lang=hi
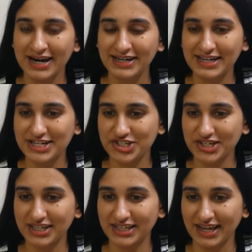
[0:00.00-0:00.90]
डेट शीट
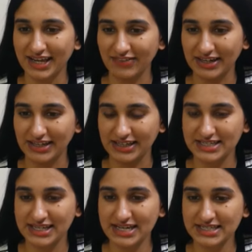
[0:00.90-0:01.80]
की रहने वाली है ठीक
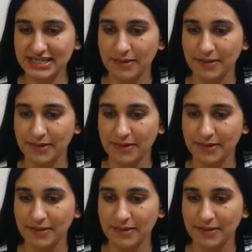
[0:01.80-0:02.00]
है जी